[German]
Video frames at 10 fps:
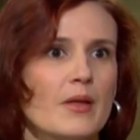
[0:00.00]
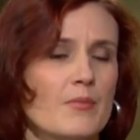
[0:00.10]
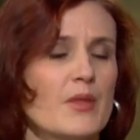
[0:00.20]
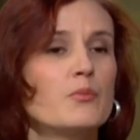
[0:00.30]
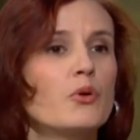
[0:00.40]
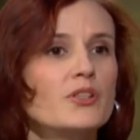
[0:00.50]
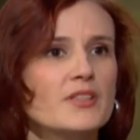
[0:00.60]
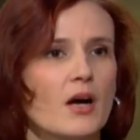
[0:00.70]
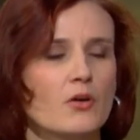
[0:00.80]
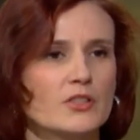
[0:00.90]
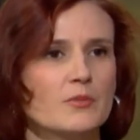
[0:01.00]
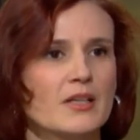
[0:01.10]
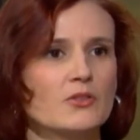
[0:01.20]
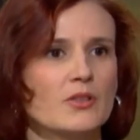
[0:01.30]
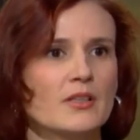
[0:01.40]
ähm Impuls heraus
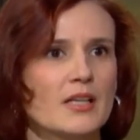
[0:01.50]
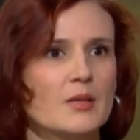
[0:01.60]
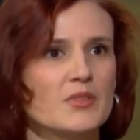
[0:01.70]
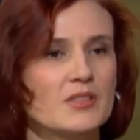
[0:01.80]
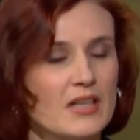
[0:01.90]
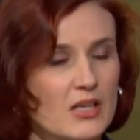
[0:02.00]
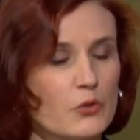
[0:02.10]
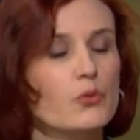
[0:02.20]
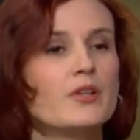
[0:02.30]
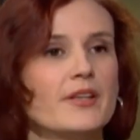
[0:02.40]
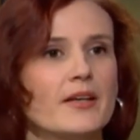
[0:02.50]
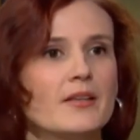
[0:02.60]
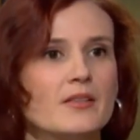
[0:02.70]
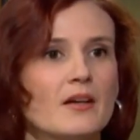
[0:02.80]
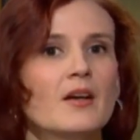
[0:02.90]
gemacht, sondern da gibt es ein Kalkül
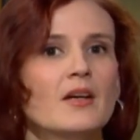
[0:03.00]
dahinter.